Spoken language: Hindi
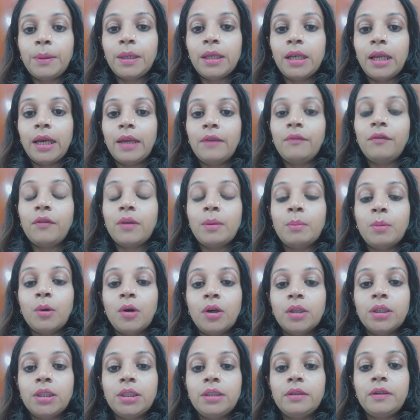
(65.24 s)
लाइफ में
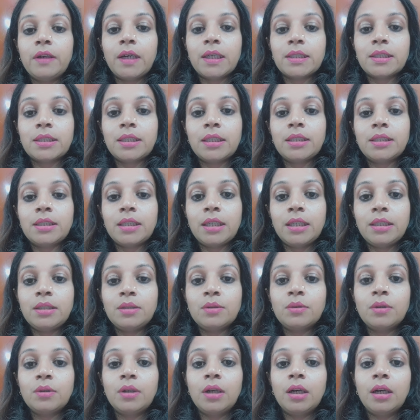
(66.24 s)
बहुत ही ड्रास्टिक चेंज
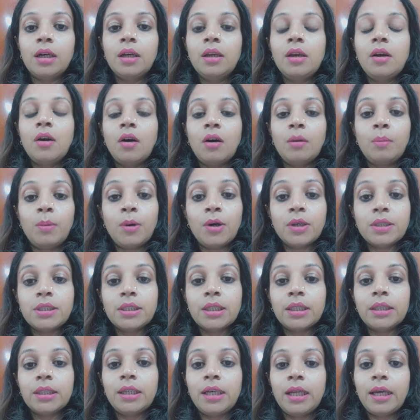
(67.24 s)
होगा और बहुत
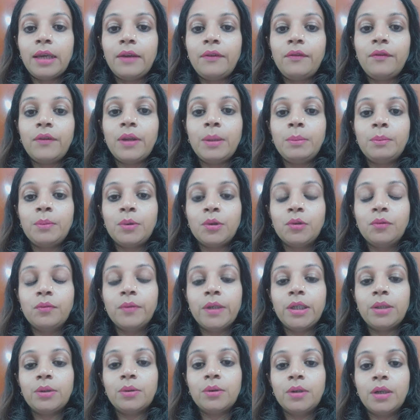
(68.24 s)
ज़्यादा लाइफ में
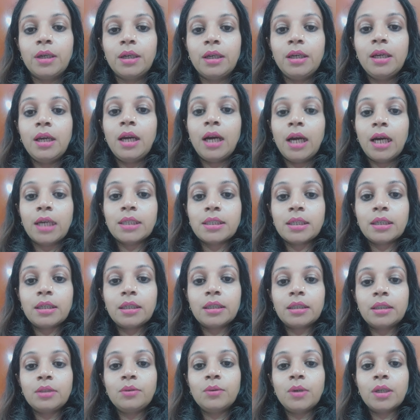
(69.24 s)
इम्प्रूवमेंट होगा आशा
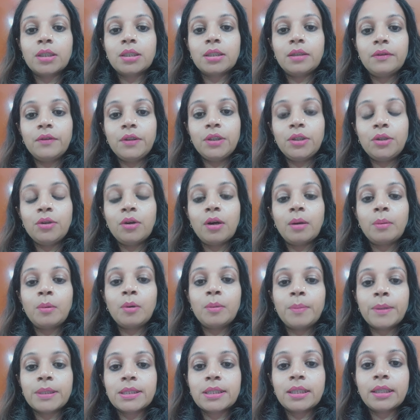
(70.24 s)
करती हूँ आज का वीडियो आपको
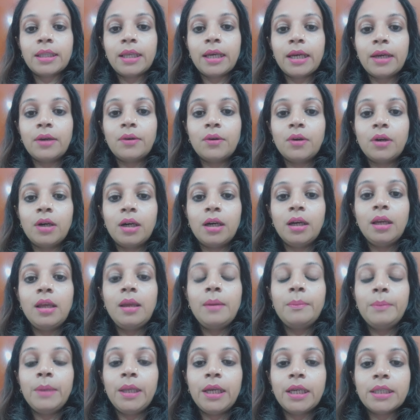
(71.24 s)
पसंद आया होगा
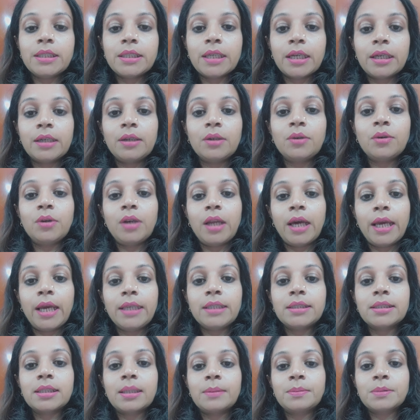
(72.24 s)
मेरे चैनल को
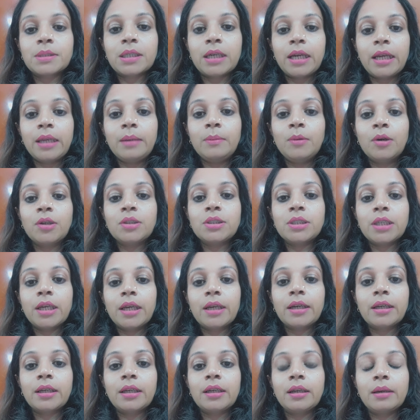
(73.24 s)
लाइक सब्सक्राइब और
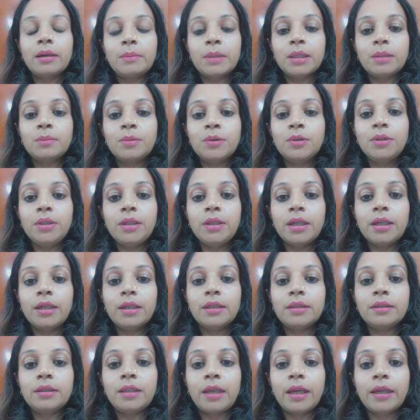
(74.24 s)
शेयर करना मत
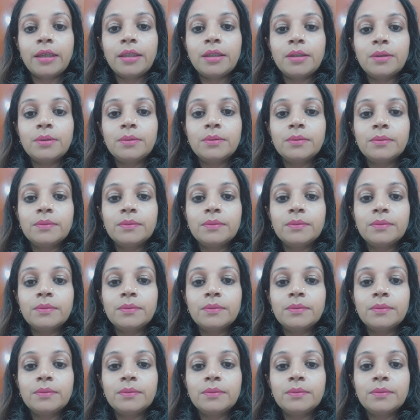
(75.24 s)
भूलिएगा थैंक यू